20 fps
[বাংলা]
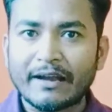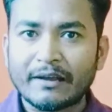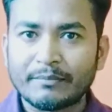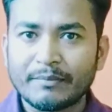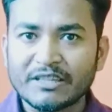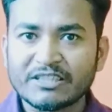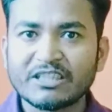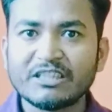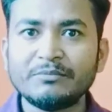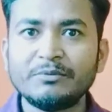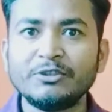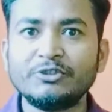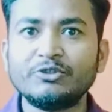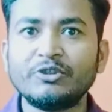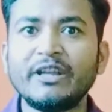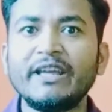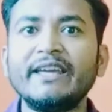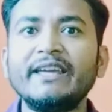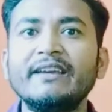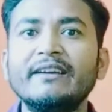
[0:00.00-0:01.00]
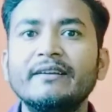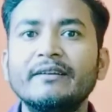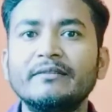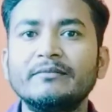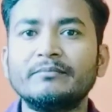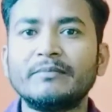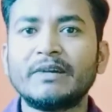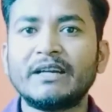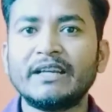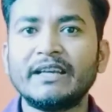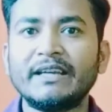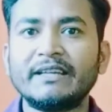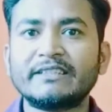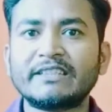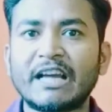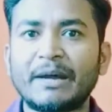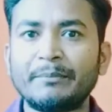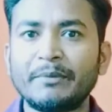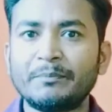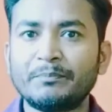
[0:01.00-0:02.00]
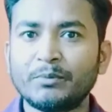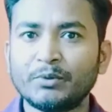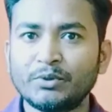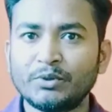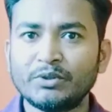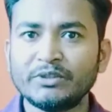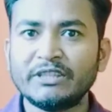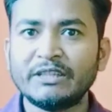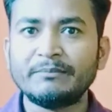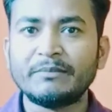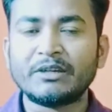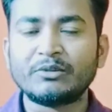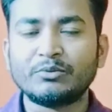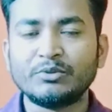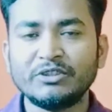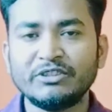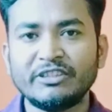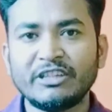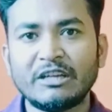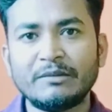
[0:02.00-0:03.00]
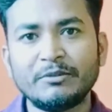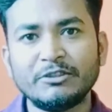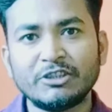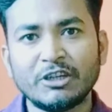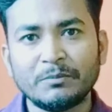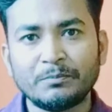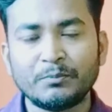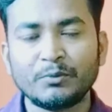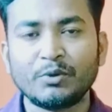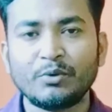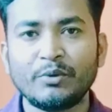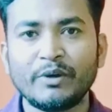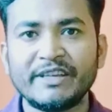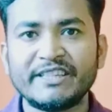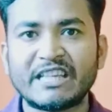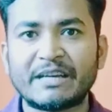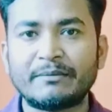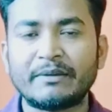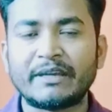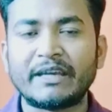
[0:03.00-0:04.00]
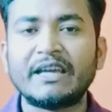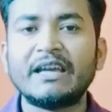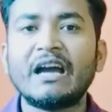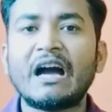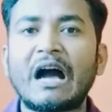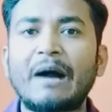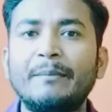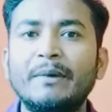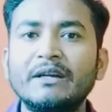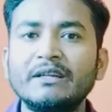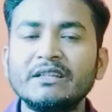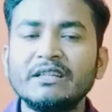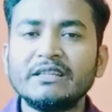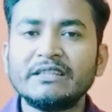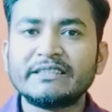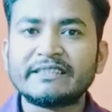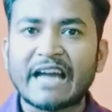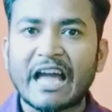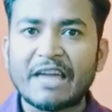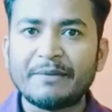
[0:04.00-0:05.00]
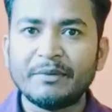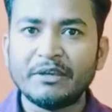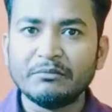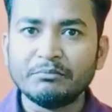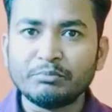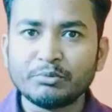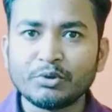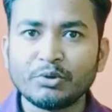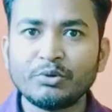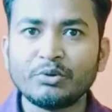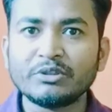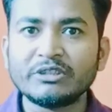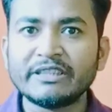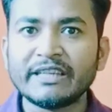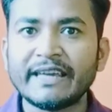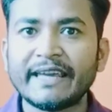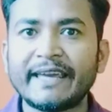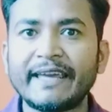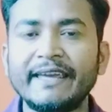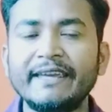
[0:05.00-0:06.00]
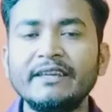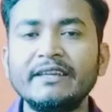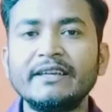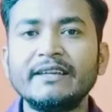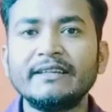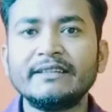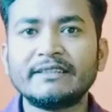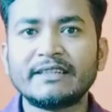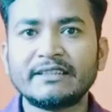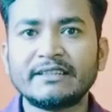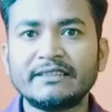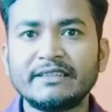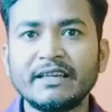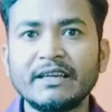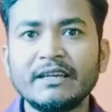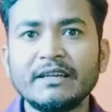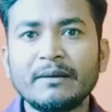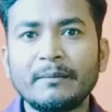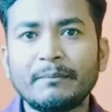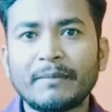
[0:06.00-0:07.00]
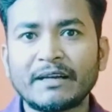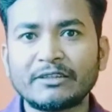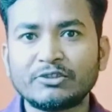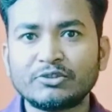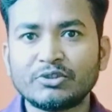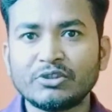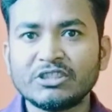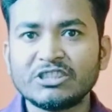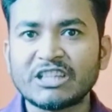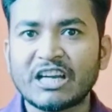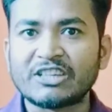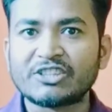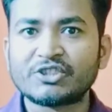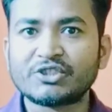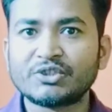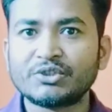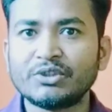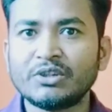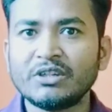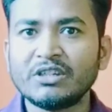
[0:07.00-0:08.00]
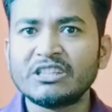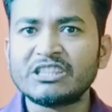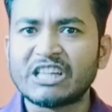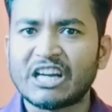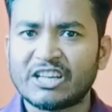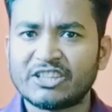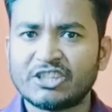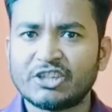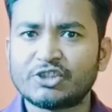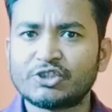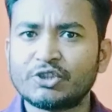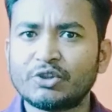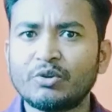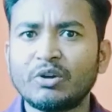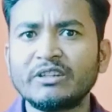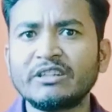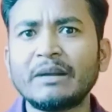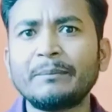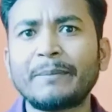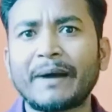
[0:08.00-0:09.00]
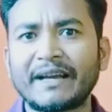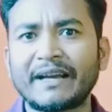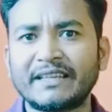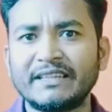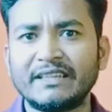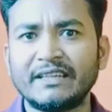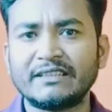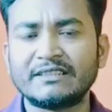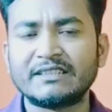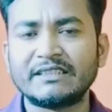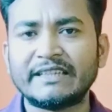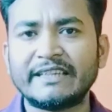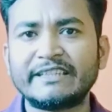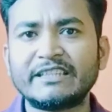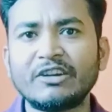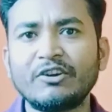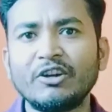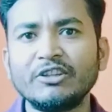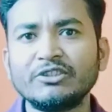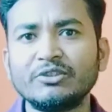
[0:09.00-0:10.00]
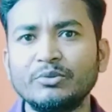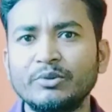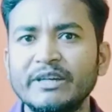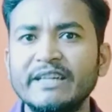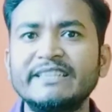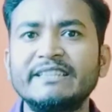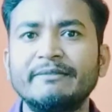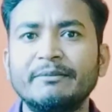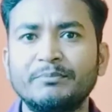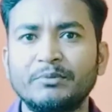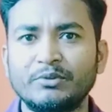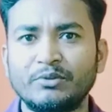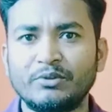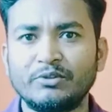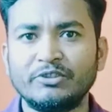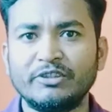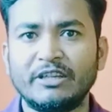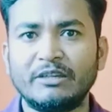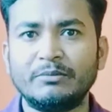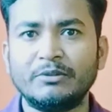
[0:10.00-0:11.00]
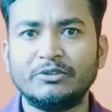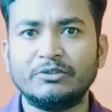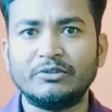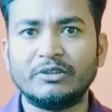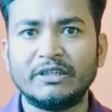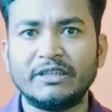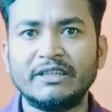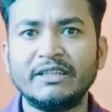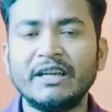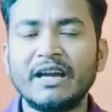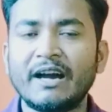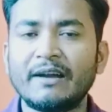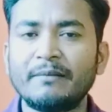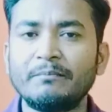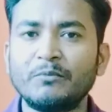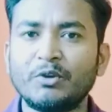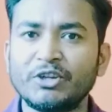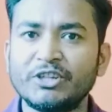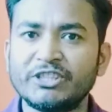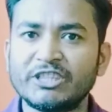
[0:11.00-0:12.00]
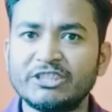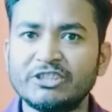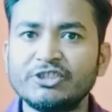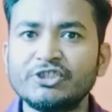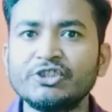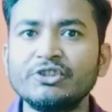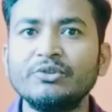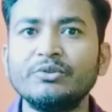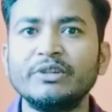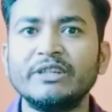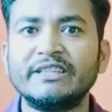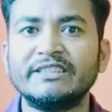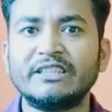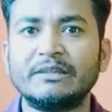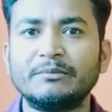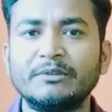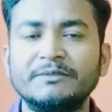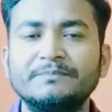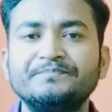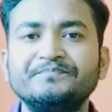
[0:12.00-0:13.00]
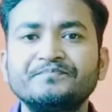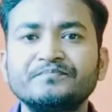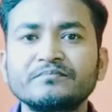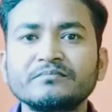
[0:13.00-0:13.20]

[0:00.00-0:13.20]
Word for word: এক মাসের ভিতরেই মানে সামনে পনেরো দিন বা কুড়ি দিনের ভিতরে পূরণ হয়ে যাবে আমার টাইমিং পূরণ হতে এইটাতে মাত্র চারশো সাড়ে চারশো ঘন্টা বাকি আছে এটা হয়তো হয়ে যাবে পনেরো দিনের ভিতরে আর মনিটাইজেশনও হয়ে যাবে